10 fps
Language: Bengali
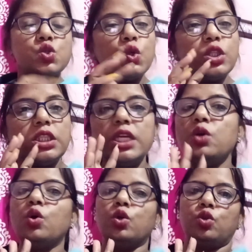সত্যিই
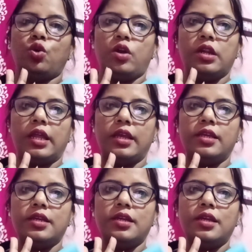ঘোরতর অন্যায়
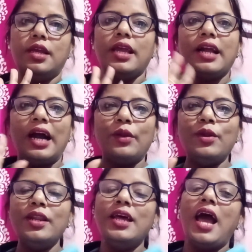কারণ